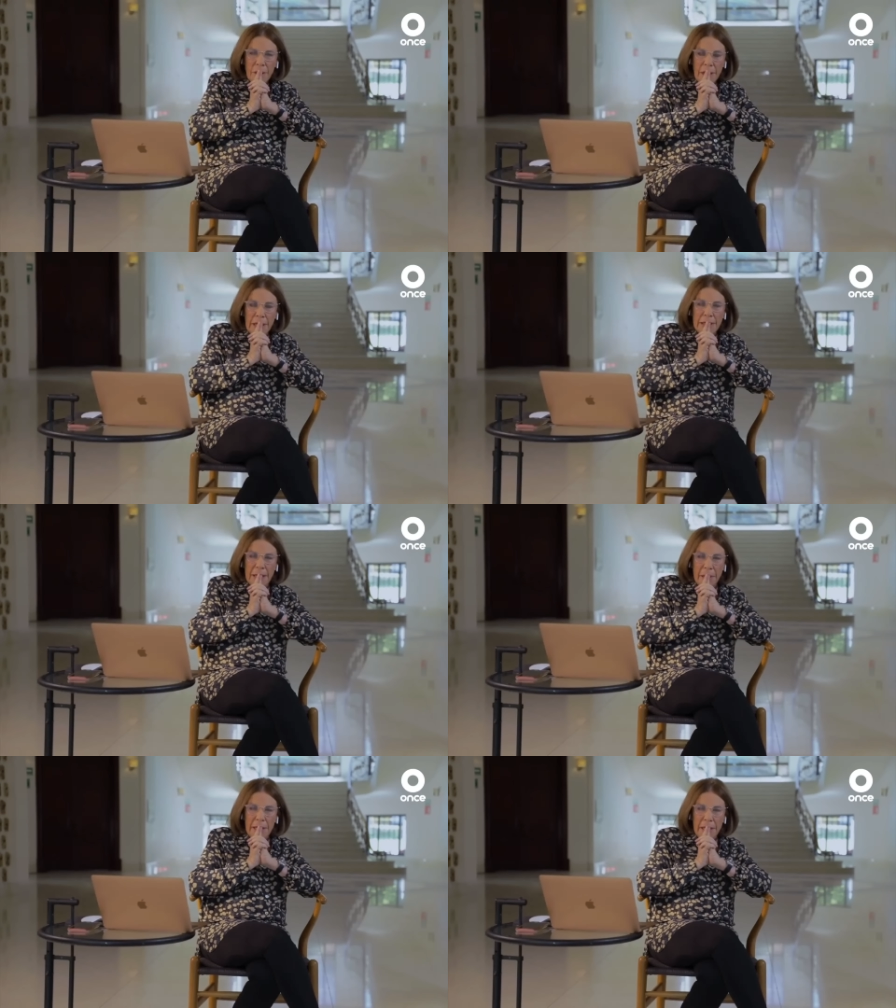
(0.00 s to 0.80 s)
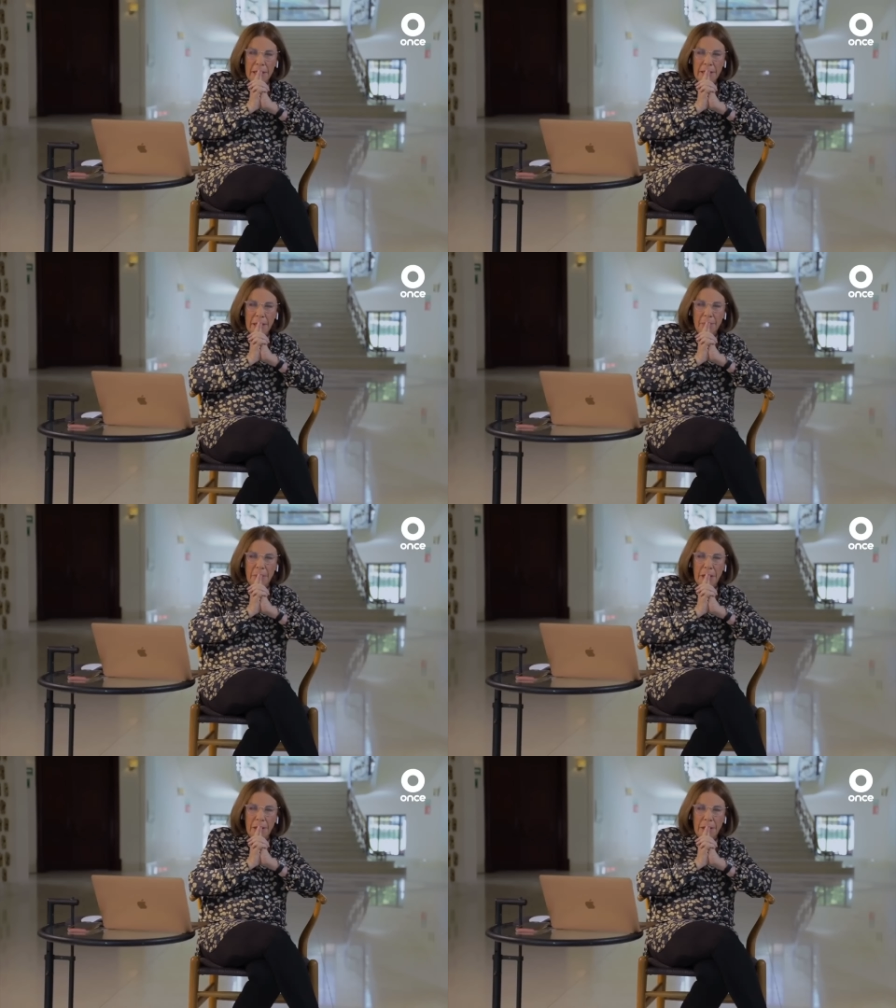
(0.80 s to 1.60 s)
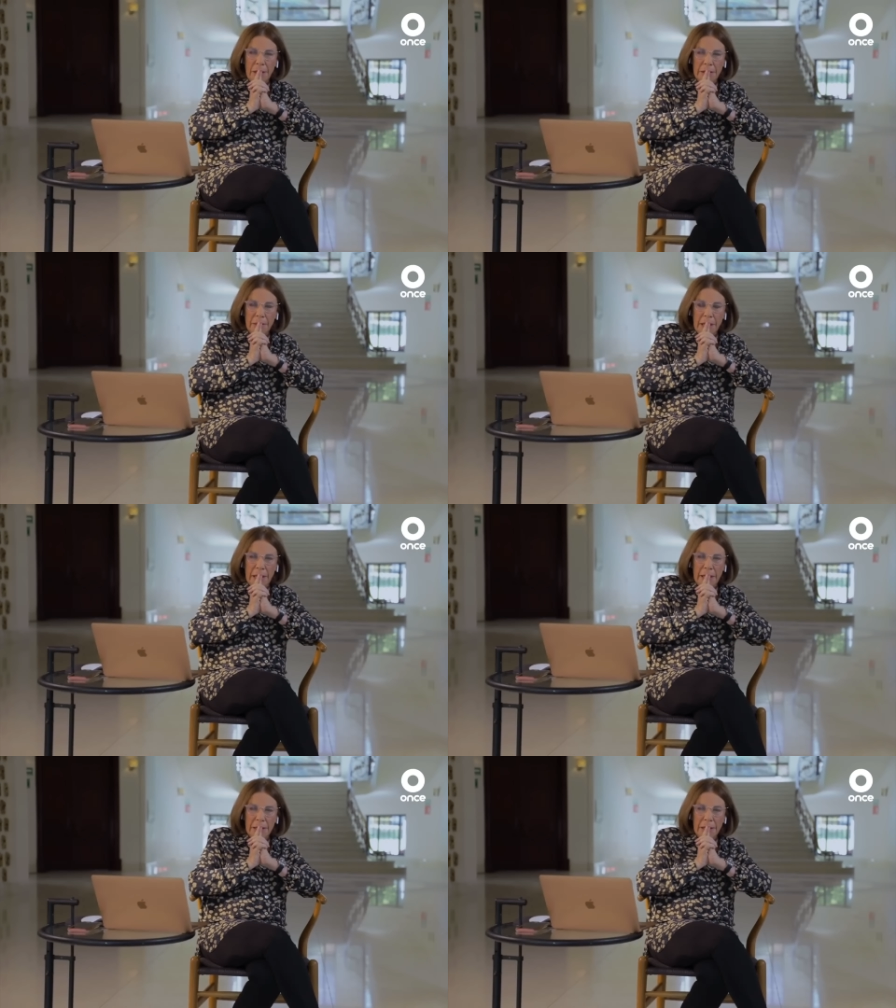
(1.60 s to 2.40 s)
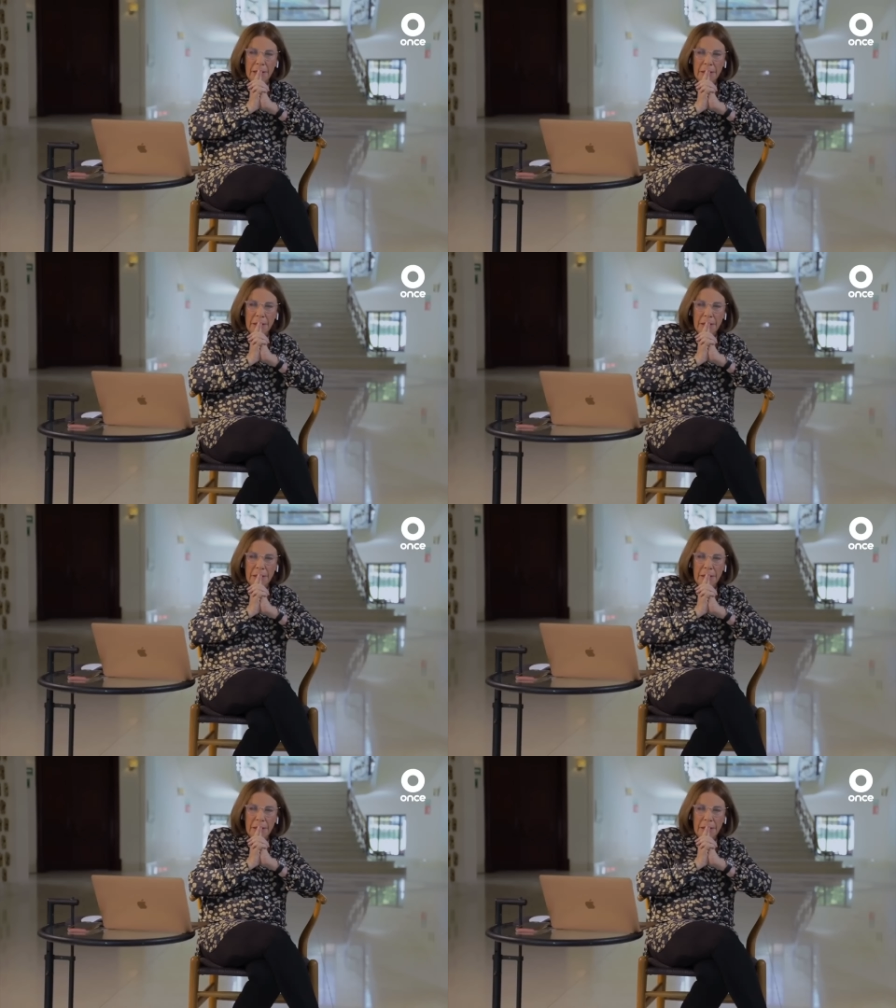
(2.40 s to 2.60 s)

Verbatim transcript: Que estaba allí, también estaba en la cárcel.